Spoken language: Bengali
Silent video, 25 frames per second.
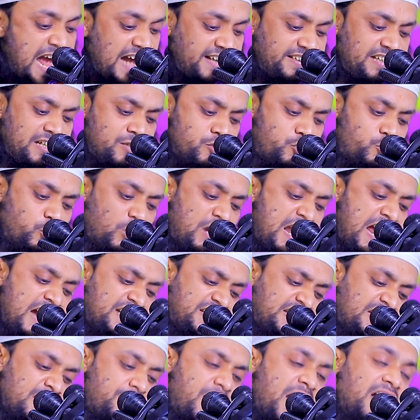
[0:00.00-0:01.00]
একদিন চলে
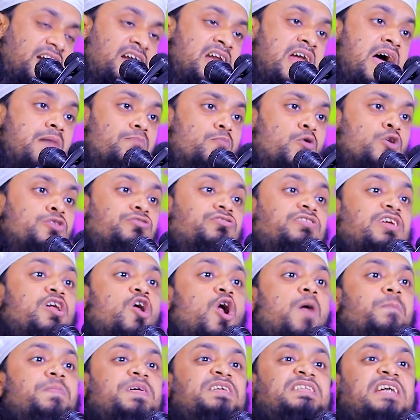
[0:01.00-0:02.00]
আসছে ভাগনা মন্ত্রী
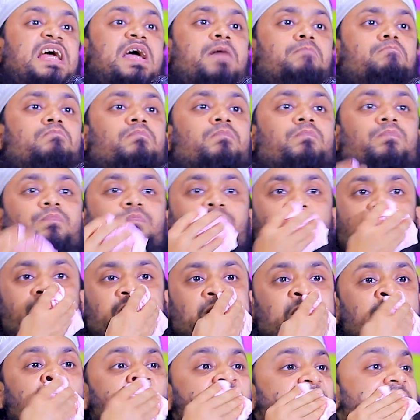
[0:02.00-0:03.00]
অফিসে
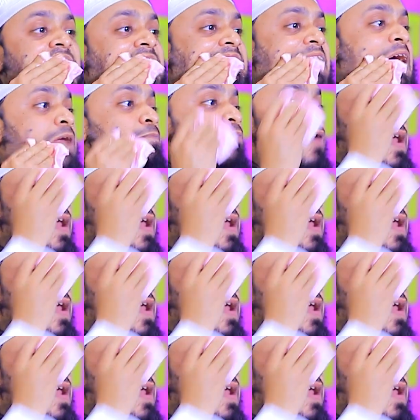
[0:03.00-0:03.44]
আসার